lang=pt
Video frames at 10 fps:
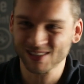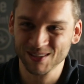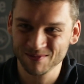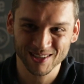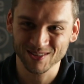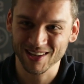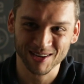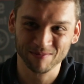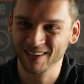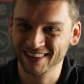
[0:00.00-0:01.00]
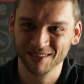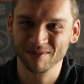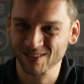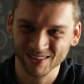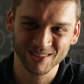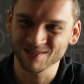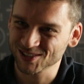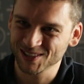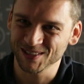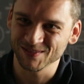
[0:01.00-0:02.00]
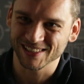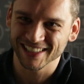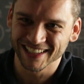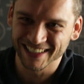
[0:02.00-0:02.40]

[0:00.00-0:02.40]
não sabia o que apertar para escolher meus times.